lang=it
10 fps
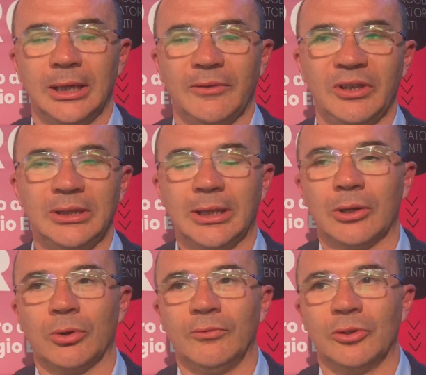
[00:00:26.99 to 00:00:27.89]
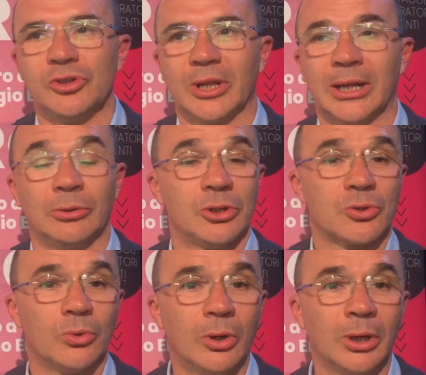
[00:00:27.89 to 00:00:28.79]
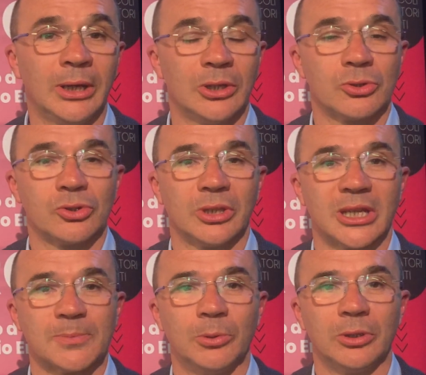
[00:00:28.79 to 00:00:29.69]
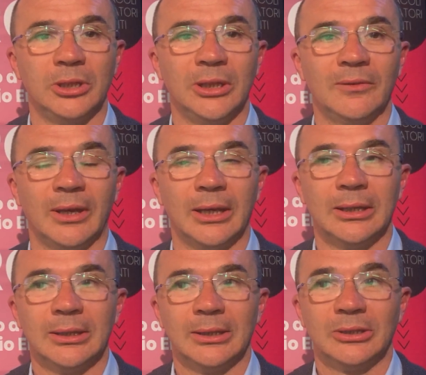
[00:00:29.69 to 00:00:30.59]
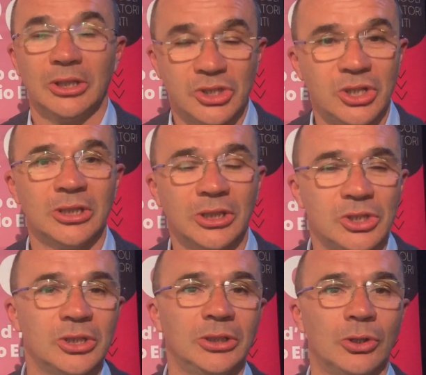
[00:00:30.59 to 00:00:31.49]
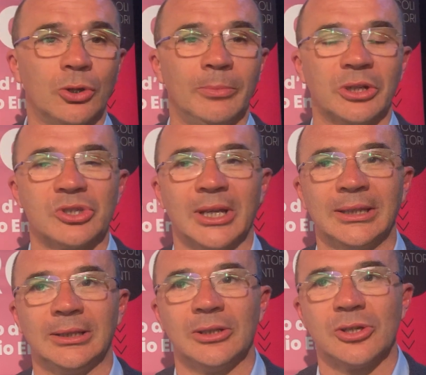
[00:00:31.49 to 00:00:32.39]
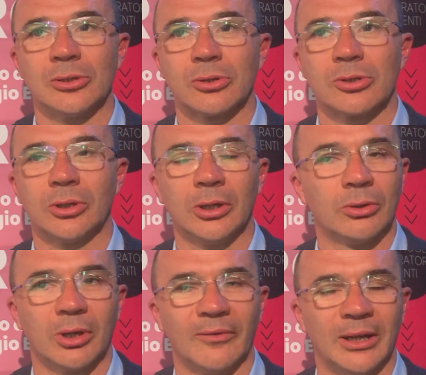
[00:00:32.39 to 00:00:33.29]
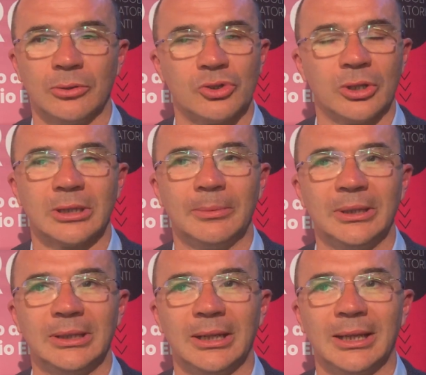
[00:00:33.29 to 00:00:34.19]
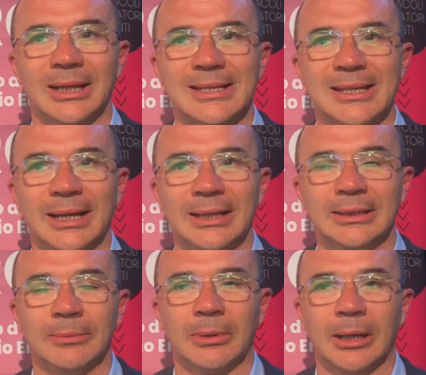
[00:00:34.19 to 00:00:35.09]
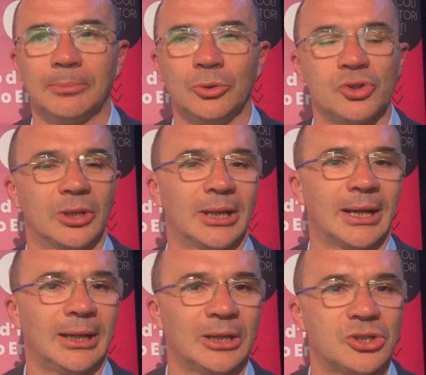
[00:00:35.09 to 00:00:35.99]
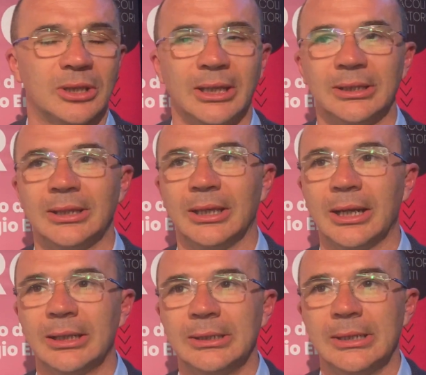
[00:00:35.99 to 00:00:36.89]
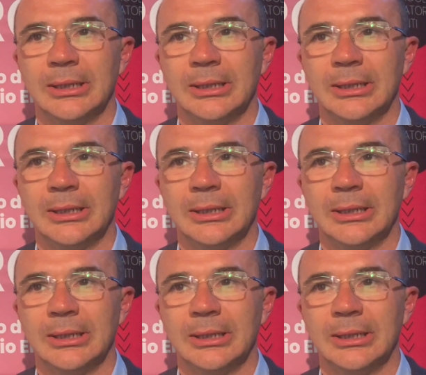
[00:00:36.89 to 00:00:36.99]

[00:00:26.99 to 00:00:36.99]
eventi che coinvolgeranno le scuole, le società sportive, decine e decine di commercianti del centro storico che vanno certamente ringraziati, ma più in generale la città intera.